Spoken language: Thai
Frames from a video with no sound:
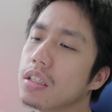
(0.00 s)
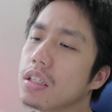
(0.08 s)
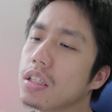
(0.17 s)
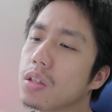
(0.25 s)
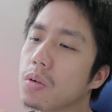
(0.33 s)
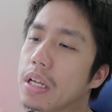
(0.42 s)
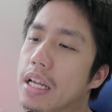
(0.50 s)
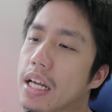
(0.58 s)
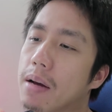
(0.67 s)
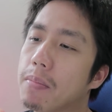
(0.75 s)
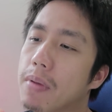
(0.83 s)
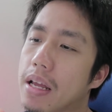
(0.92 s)
ซึ่งตรงนี้
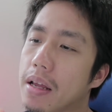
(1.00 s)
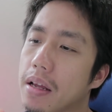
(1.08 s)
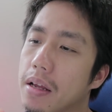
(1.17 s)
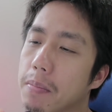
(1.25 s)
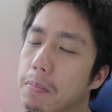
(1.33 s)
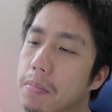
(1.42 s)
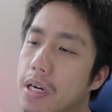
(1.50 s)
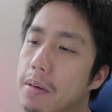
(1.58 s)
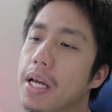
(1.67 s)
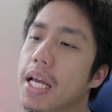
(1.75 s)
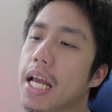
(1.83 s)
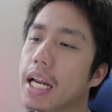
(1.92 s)
นะครับไอ้เพื่อ
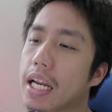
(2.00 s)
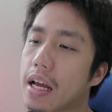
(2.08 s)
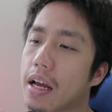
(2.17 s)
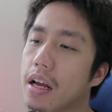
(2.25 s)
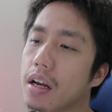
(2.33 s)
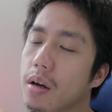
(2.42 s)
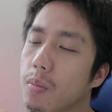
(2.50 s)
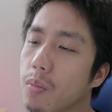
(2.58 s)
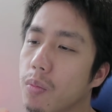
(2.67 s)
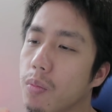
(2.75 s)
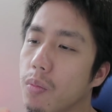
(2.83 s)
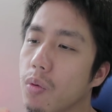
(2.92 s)
นพระเอกเนี่ย
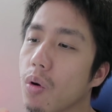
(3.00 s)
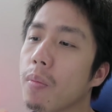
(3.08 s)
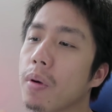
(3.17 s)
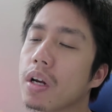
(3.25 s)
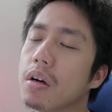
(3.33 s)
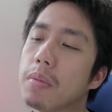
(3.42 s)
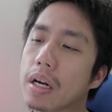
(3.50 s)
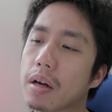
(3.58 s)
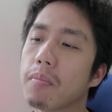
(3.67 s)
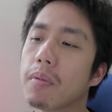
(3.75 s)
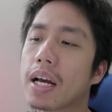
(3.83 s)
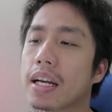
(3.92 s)
ผัวมันก็เหมือน
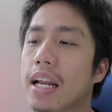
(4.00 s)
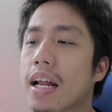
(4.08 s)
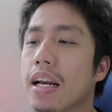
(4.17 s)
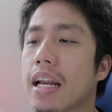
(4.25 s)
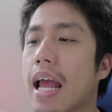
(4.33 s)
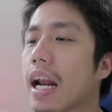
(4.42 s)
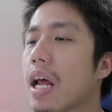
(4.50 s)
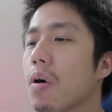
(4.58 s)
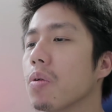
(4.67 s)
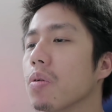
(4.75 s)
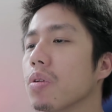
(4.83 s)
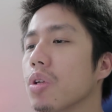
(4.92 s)
กับนั่งแดกเหล้า
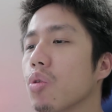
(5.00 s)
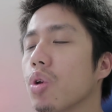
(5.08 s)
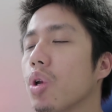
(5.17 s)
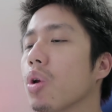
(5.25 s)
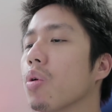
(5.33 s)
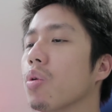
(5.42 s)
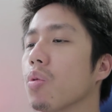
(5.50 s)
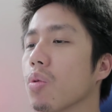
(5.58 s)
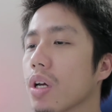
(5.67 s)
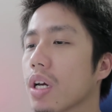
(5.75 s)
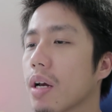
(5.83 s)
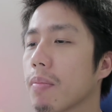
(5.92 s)
ชิวๆอยู่
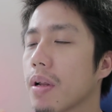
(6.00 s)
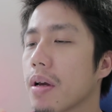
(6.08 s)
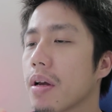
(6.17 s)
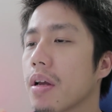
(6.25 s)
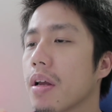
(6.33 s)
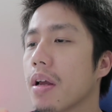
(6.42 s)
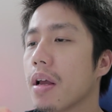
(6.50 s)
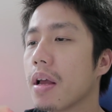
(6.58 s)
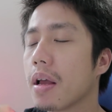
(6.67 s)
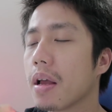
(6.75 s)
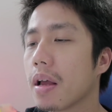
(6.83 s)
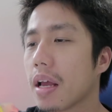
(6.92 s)
นะครับแล้ว
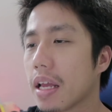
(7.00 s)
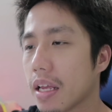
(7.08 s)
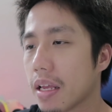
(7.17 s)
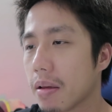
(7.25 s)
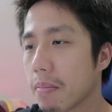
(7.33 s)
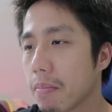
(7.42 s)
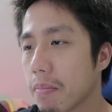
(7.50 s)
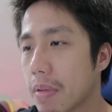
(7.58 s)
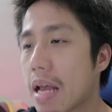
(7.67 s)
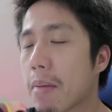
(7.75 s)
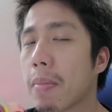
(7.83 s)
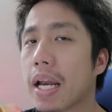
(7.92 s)
ไอ
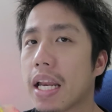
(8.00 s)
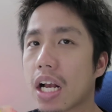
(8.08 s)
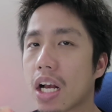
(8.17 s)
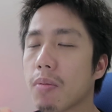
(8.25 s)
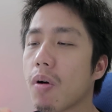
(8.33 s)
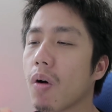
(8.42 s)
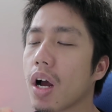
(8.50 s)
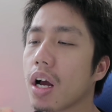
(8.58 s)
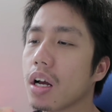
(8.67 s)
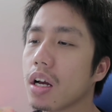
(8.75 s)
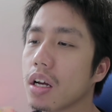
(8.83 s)
เมียมันเนี่ยก็บอกว่า